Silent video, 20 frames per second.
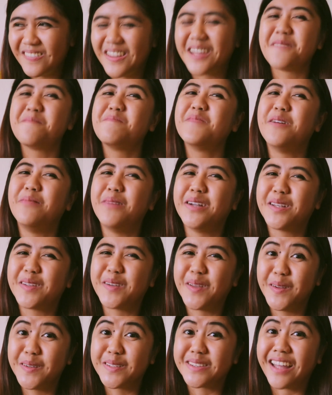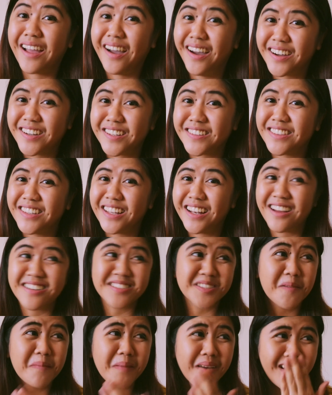naramdaman ko yung takot
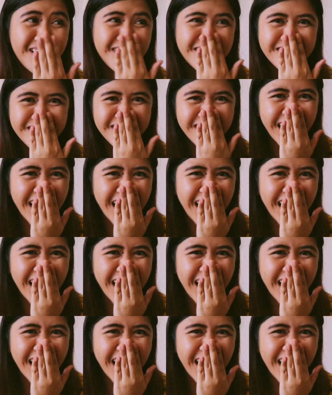nilang sama ko.